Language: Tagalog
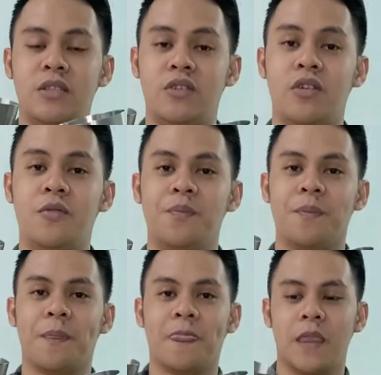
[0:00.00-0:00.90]
nyo.
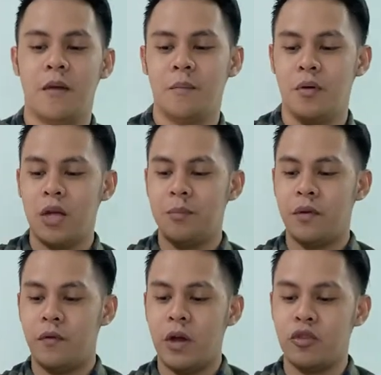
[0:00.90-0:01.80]
Pero I
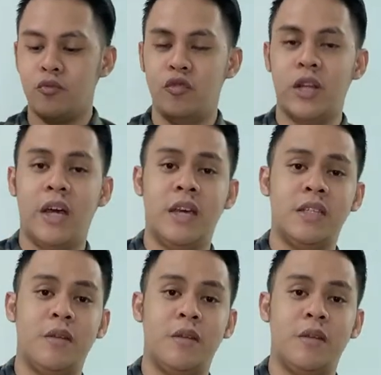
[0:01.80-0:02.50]
prefer ito muna guys, ang